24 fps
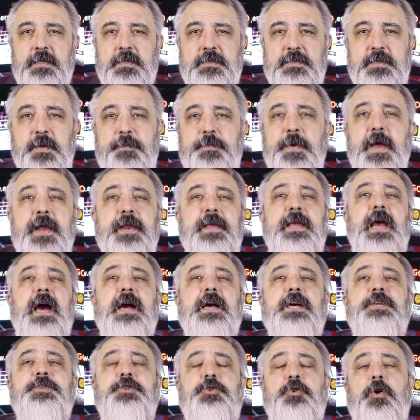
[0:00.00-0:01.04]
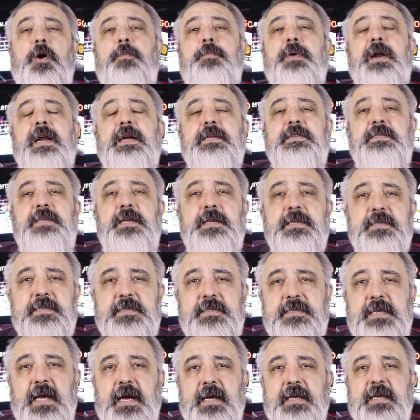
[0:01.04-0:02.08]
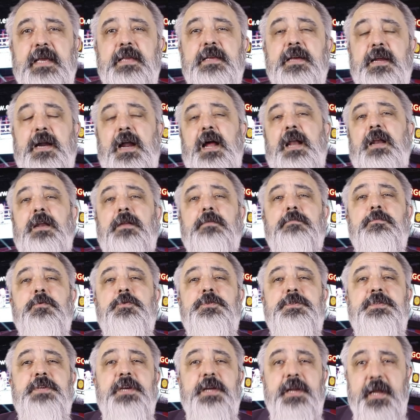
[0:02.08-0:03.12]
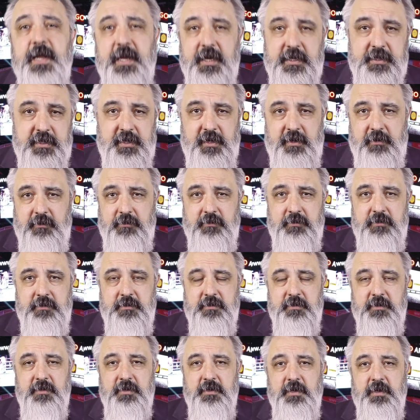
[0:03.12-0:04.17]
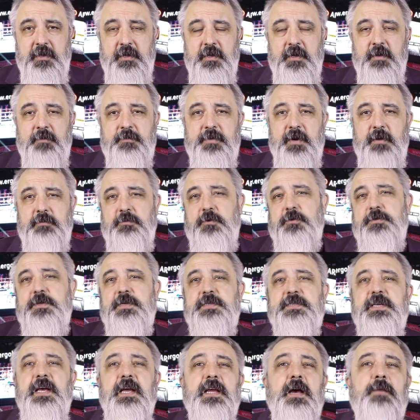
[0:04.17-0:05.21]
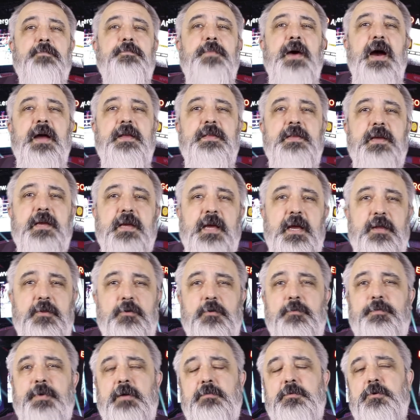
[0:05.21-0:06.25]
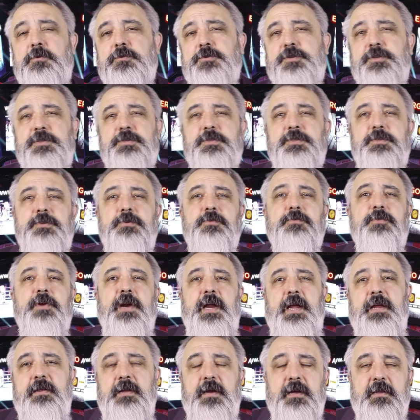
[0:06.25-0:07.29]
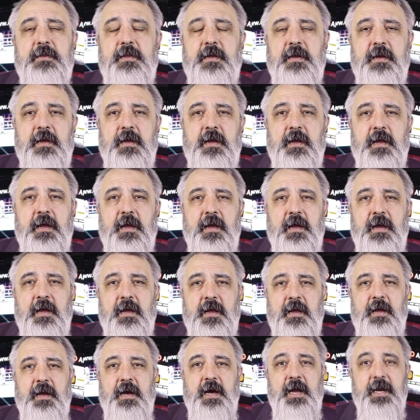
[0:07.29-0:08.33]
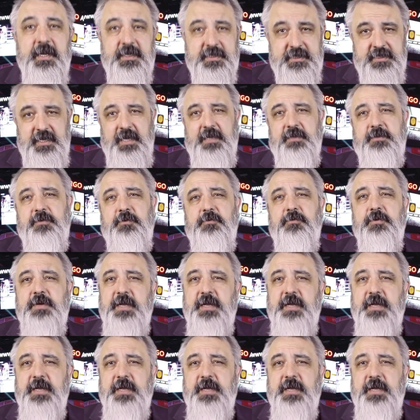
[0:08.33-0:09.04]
Теперь я хочу обратиться к генеральному директору промоутерской компании K2 Promotions Ukrainian Александру